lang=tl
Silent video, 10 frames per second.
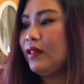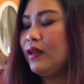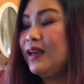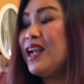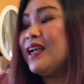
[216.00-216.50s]

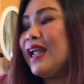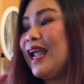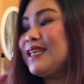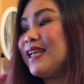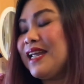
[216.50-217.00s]
nag,
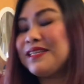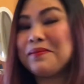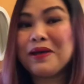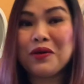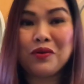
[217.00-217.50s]
kaya isa yan sa
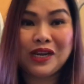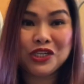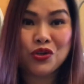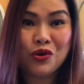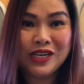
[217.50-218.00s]
mga
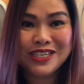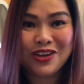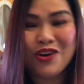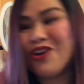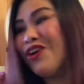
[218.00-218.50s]
collectiones ko.